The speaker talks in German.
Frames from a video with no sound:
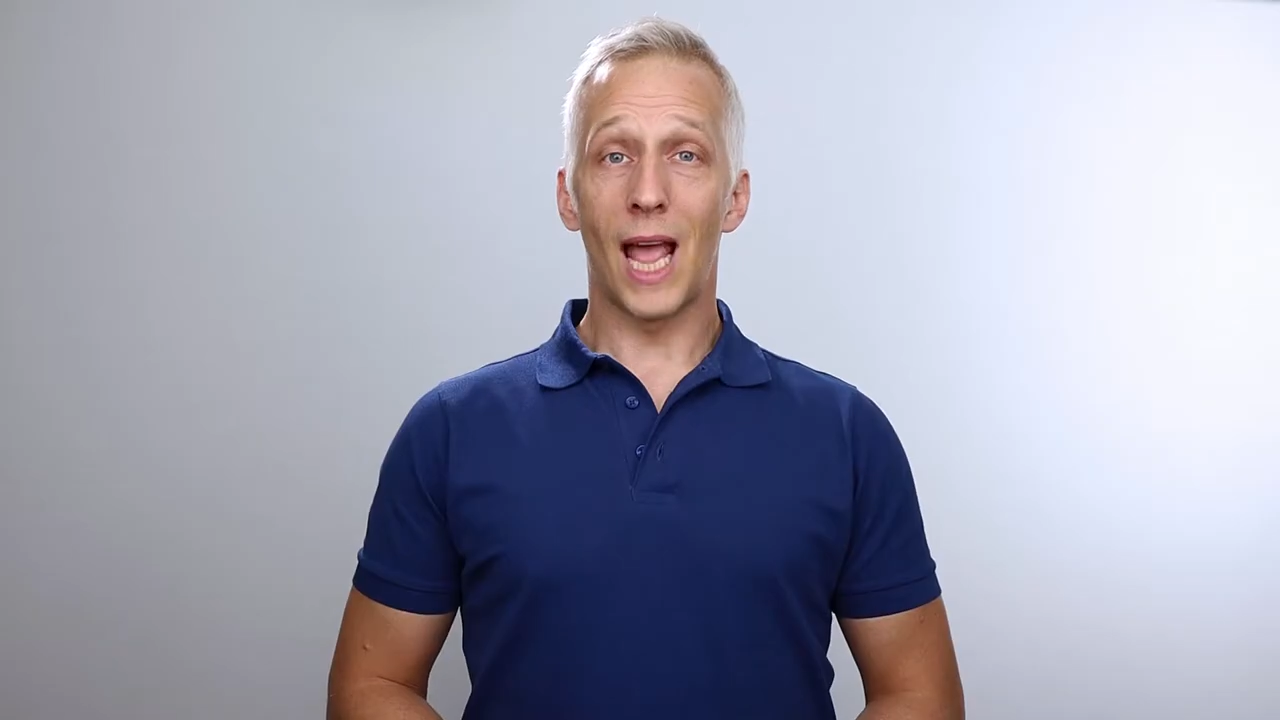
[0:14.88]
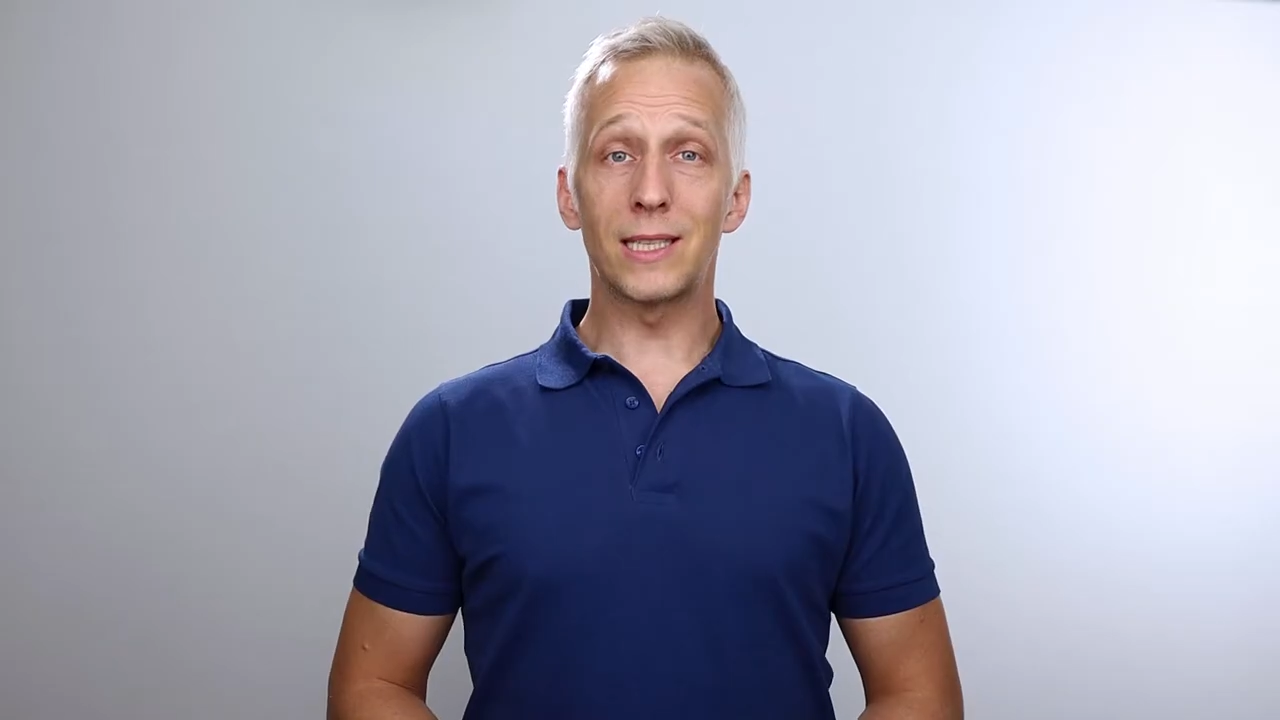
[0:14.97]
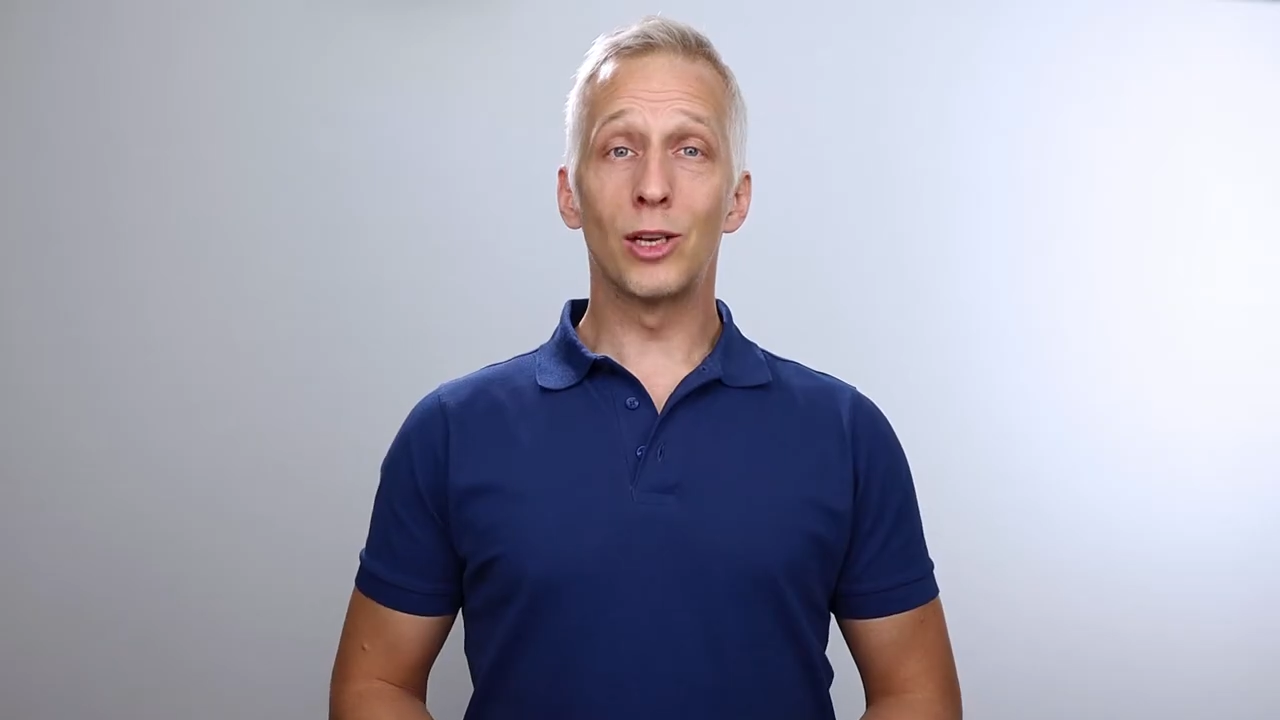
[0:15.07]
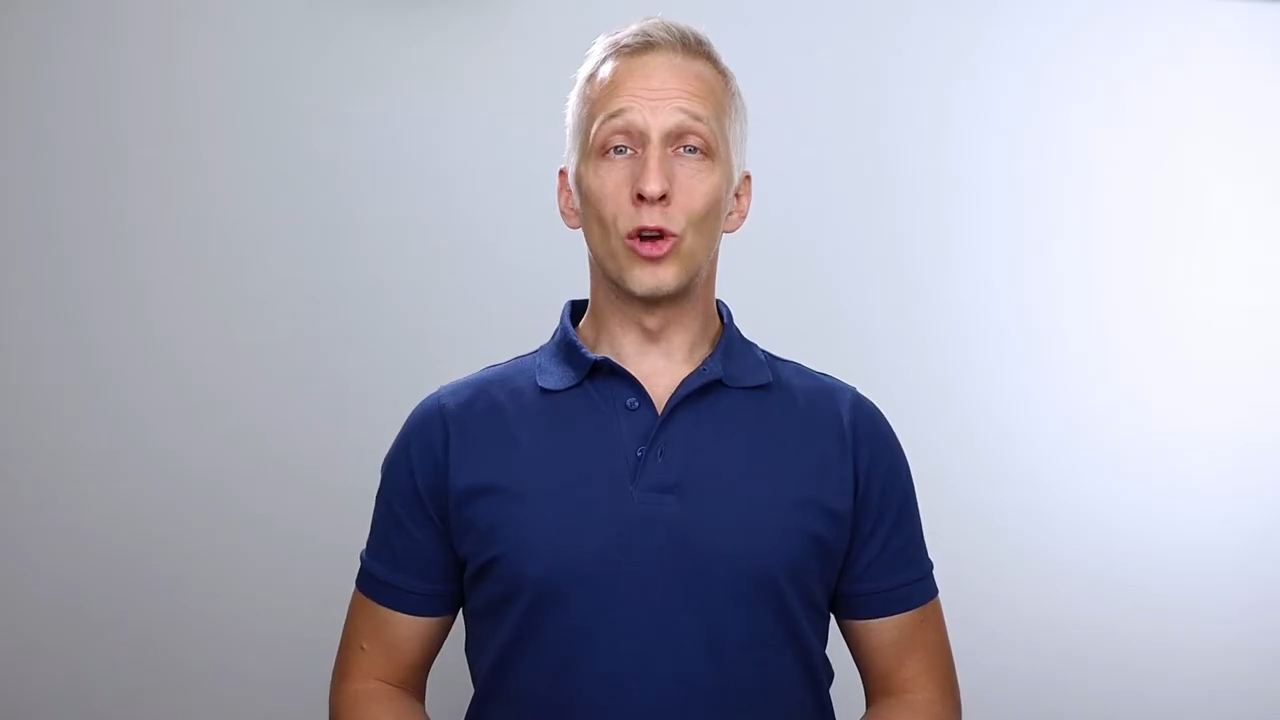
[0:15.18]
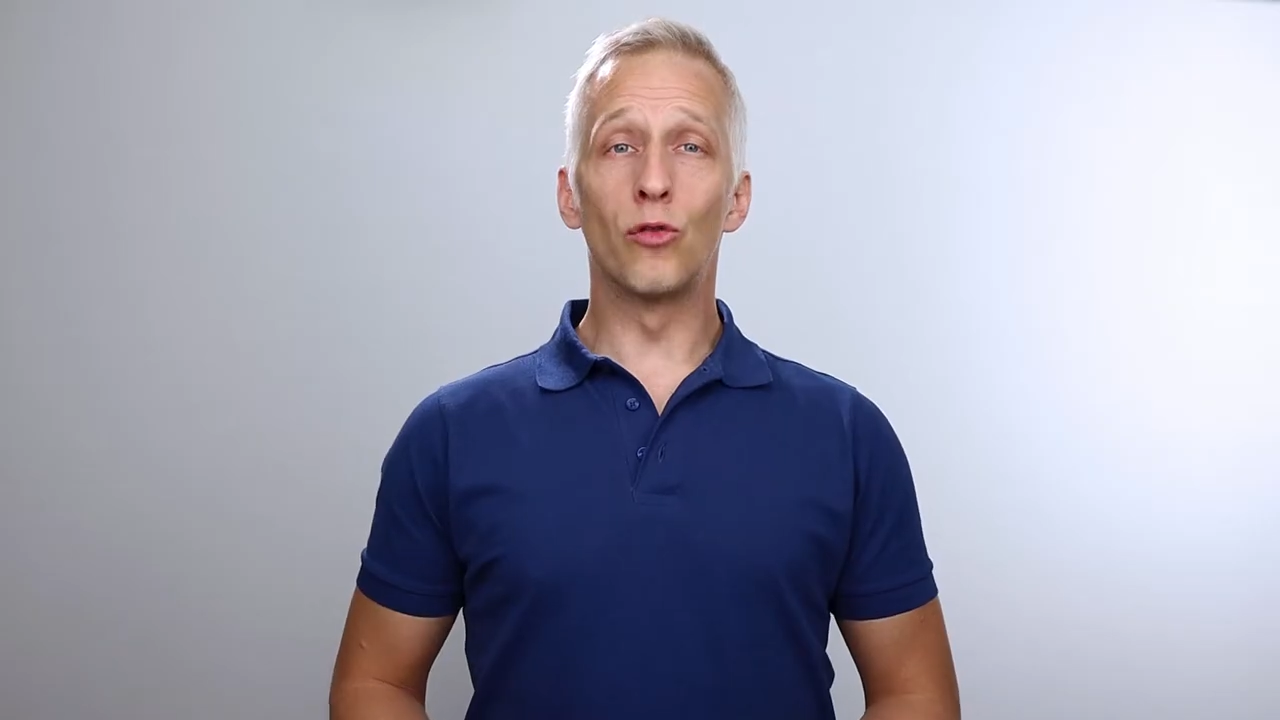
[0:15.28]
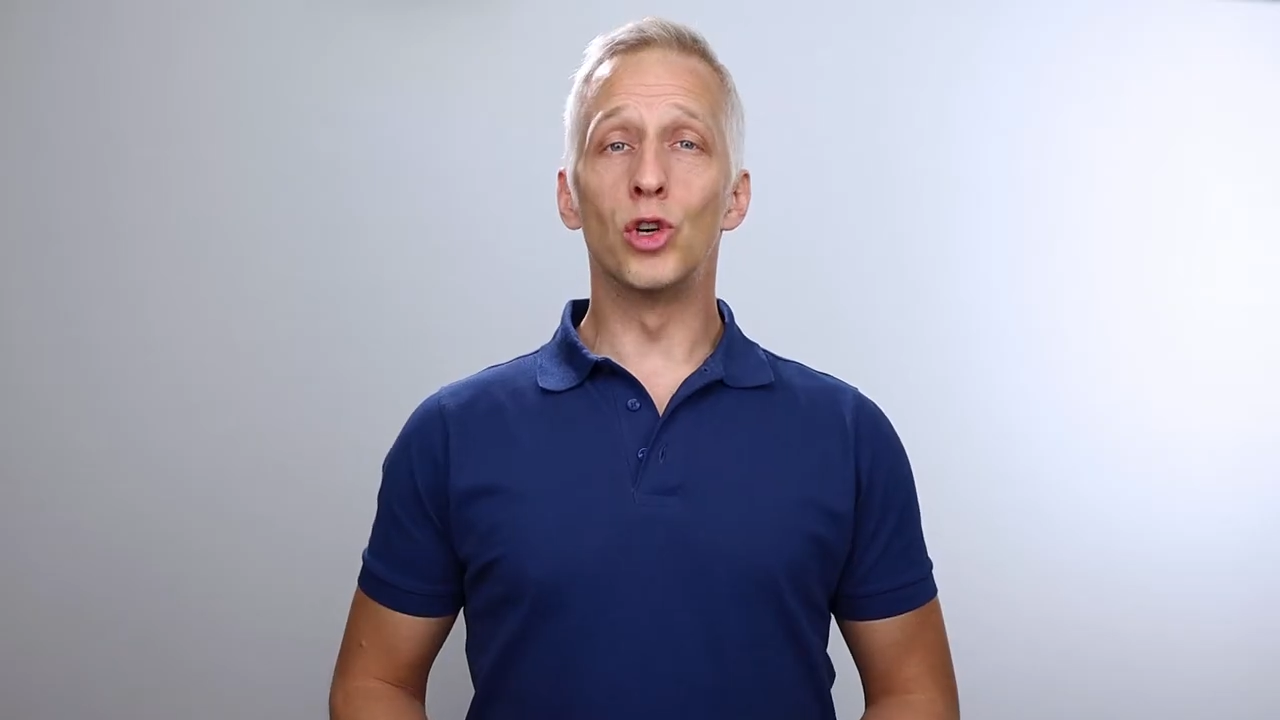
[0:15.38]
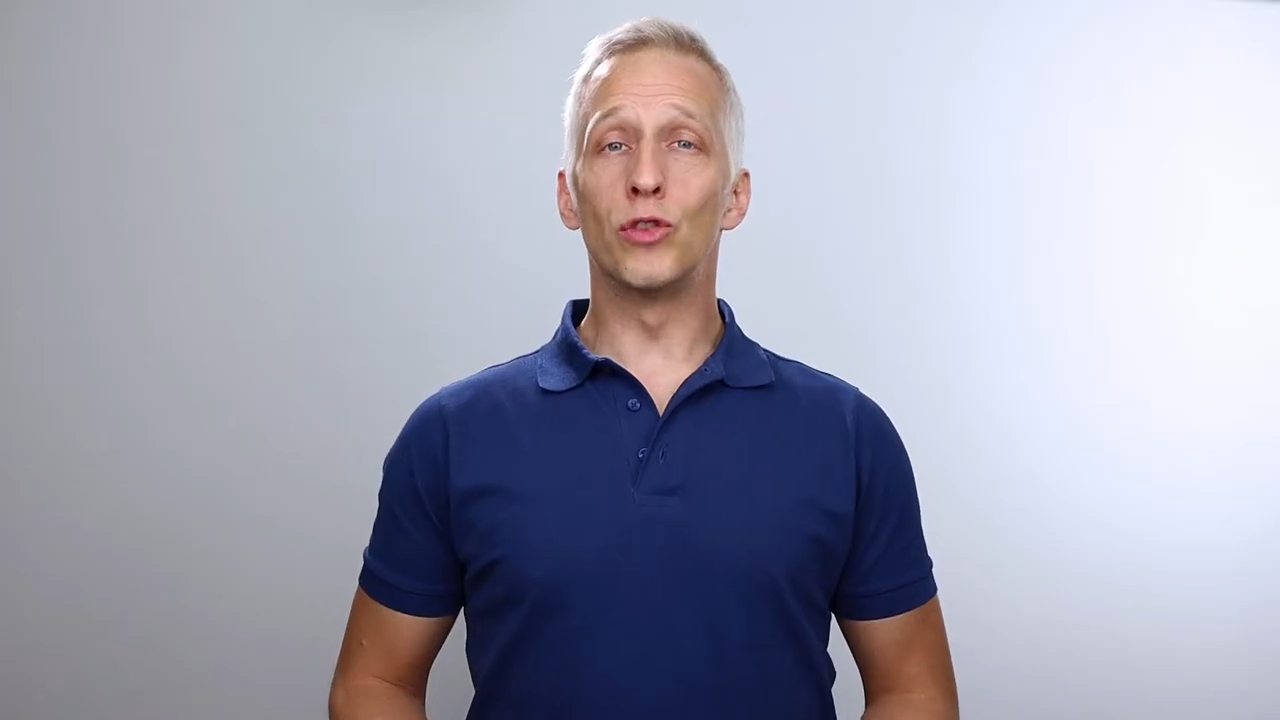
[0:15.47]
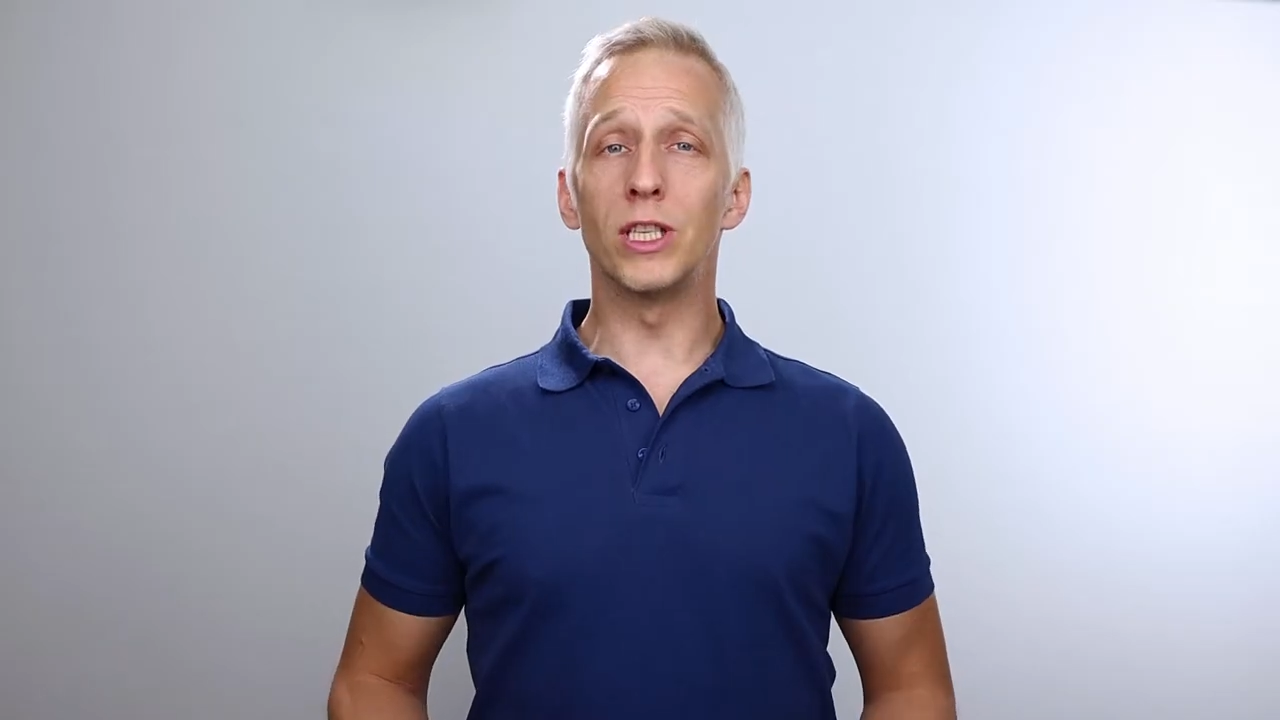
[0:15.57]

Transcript: Herzlichen Glückwunsch,